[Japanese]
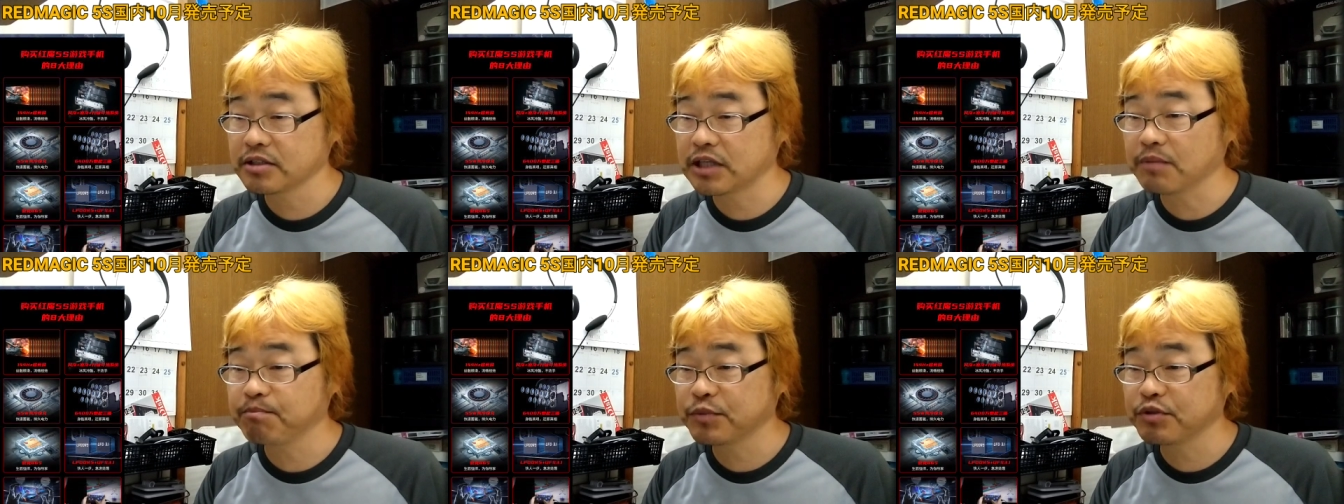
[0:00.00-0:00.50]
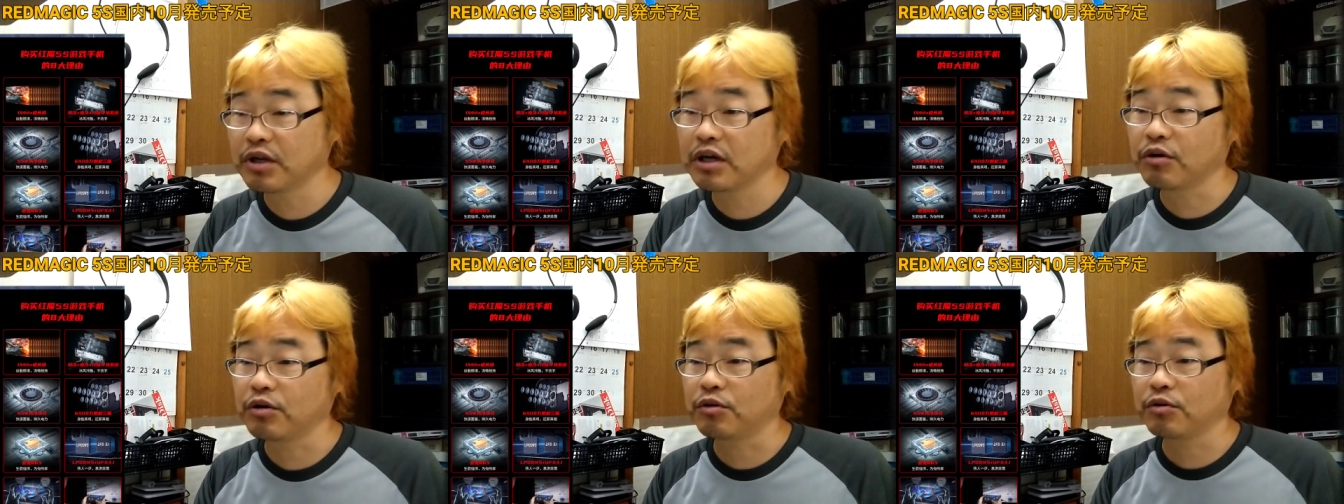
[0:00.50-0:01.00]

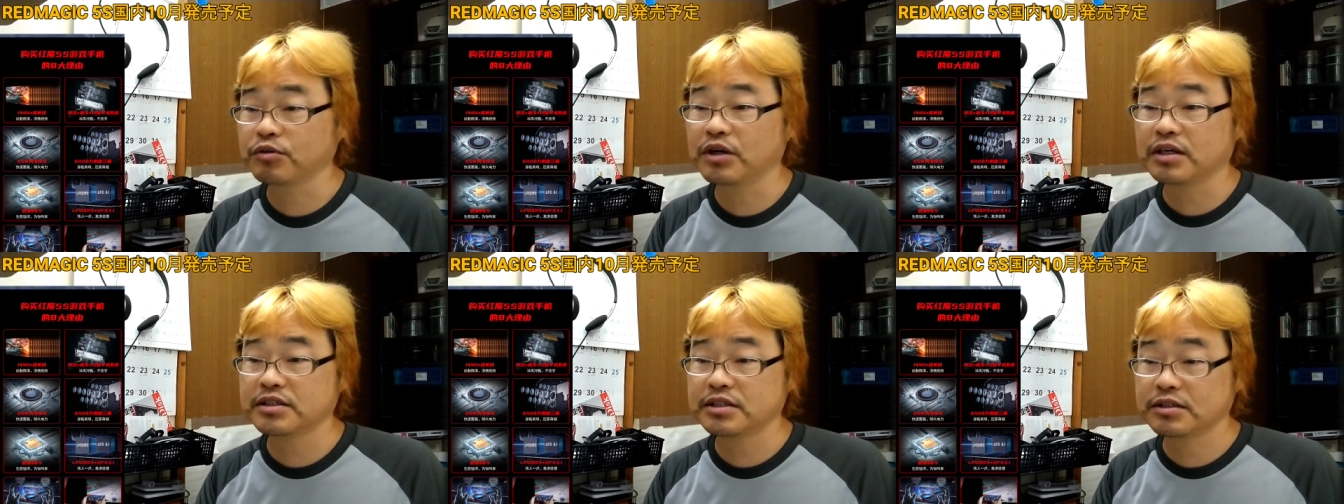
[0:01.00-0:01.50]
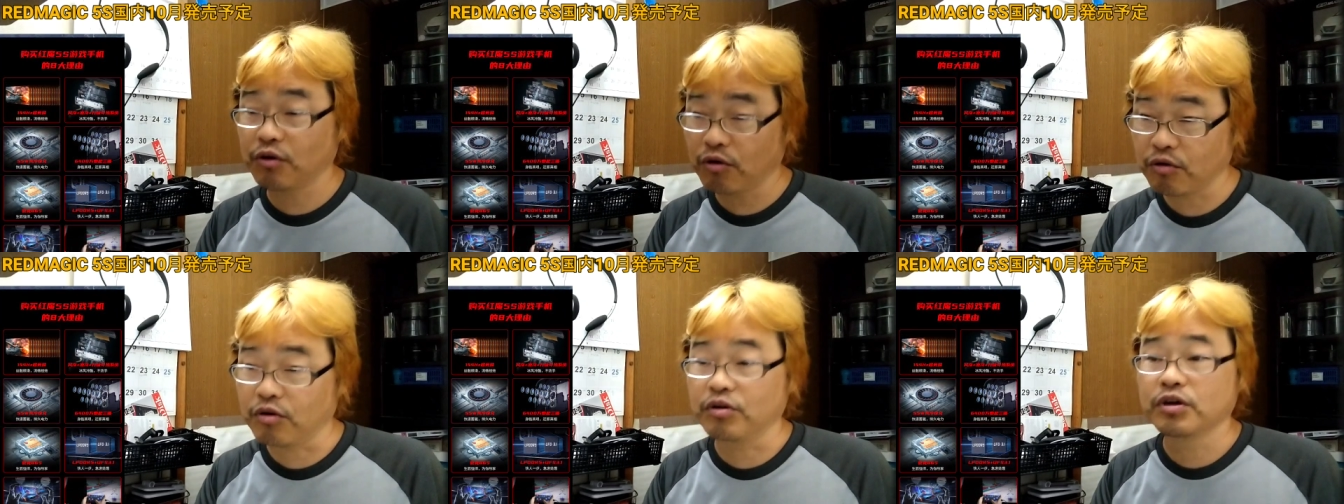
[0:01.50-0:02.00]
スナップドラゴン685
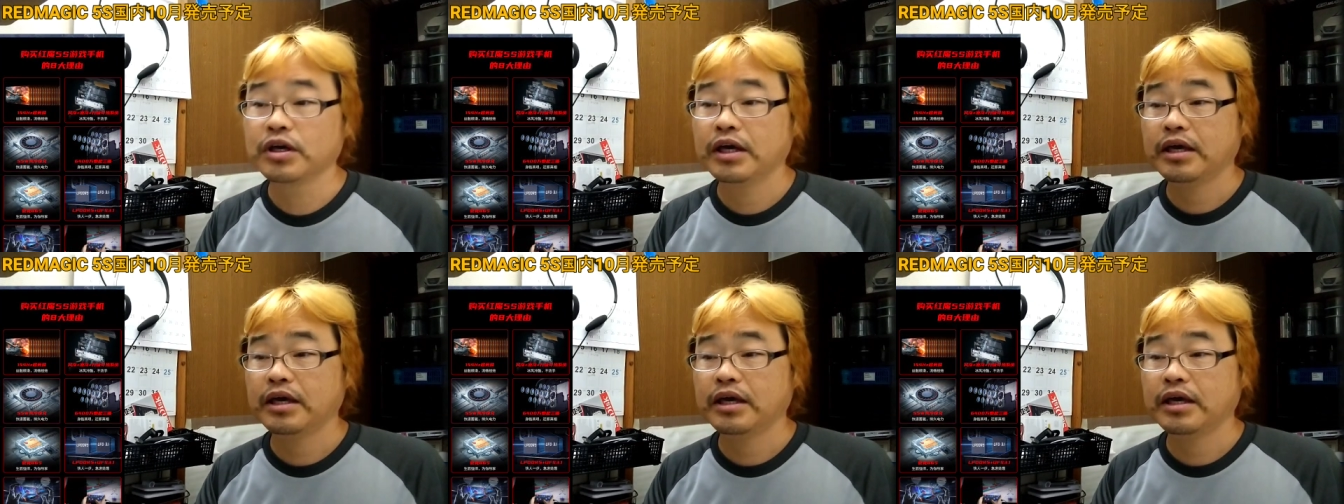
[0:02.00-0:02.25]
を、